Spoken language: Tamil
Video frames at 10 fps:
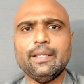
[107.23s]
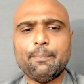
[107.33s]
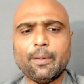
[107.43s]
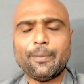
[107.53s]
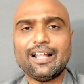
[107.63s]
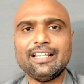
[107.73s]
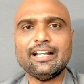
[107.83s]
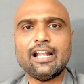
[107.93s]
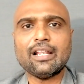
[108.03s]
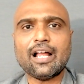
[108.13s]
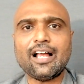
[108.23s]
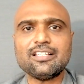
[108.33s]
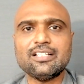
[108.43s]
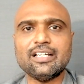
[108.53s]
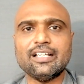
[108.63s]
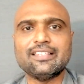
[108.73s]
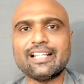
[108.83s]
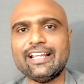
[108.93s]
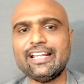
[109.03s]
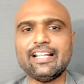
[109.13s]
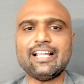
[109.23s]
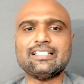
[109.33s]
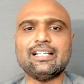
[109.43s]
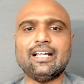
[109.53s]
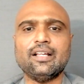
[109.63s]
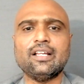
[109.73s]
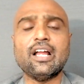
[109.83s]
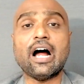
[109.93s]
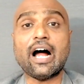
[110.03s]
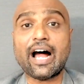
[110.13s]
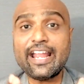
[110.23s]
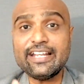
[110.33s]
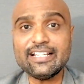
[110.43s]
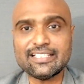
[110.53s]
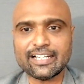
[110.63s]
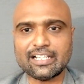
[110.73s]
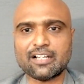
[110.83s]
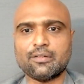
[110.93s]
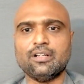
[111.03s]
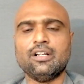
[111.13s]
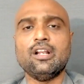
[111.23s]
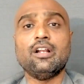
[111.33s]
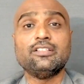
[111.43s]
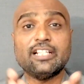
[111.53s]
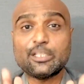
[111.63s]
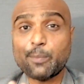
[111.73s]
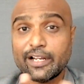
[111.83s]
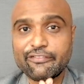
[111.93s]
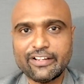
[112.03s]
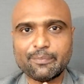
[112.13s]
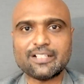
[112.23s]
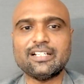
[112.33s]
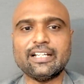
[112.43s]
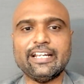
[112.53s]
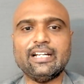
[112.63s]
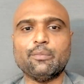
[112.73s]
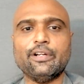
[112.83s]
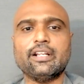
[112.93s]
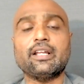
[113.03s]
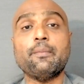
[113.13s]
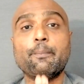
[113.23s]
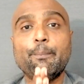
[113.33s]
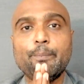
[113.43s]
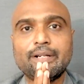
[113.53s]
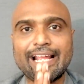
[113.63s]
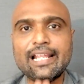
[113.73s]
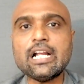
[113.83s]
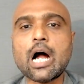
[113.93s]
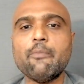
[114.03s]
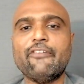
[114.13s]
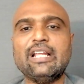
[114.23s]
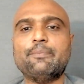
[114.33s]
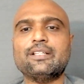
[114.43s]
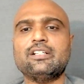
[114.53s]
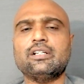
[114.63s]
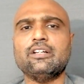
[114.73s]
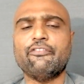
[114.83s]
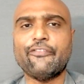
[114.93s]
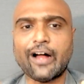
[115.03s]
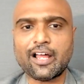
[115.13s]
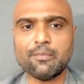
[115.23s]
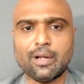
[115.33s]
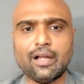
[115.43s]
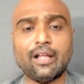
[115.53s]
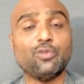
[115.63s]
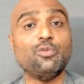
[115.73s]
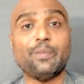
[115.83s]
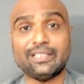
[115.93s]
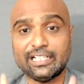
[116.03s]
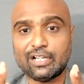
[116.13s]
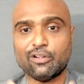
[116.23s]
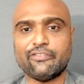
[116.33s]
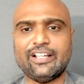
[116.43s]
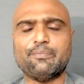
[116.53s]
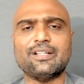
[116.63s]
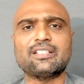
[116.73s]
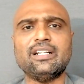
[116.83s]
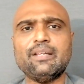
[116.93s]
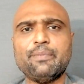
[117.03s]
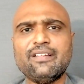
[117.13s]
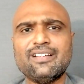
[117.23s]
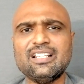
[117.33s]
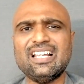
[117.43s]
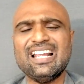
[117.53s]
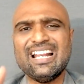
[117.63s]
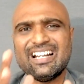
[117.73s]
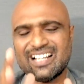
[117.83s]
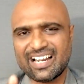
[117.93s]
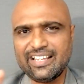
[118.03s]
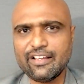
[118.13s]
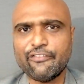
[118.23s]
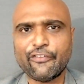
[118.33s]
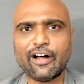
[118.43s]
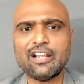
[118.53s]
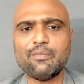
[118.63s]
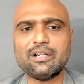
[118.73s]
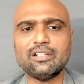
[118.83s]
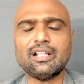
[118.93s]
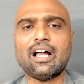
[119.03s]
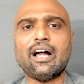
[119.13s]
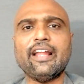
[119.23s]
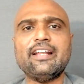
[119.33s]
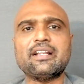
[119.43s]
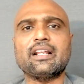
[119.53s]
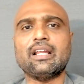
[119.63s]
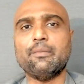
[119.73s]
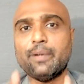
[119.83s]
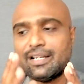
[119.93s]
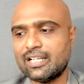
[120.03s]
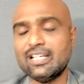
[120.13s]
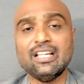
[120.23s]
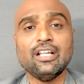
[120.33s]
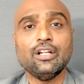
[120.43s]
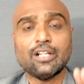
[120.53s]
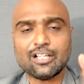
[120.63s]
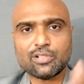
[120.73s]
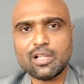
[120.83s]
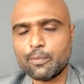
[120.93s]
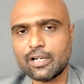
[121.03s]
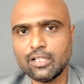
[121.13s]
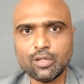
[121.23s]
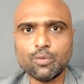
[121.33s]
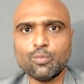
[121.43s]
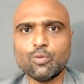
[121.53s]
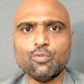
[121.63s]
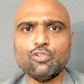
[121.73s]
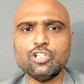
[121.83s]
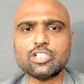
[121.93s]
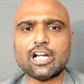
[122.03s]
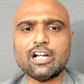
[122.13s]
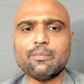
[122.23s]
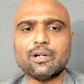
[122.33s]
இப்போ பார்த்தீங்கன்னா லாஸ்ட் த்ரீ டேஸில் ஐடி செக்டார் சிக்ஸ் பாயிண்ட் ஃபைவ் பர்சன்ட் கீழே போயிருக்கு டெலிகாம் ஃபைவ் பர்சன்ட் ஃபார்மா அதுவும் பார்த்தீங்கன்னா ஒரு ஃபைவ் பர்சன்ட் இப்படி வந்து நிறைய ஃபால் மட்டும்தான் ஆயிட்டு இருக்கு பட் நான் சொல்ல போகிற இந்த மூணு ஸ்டாக்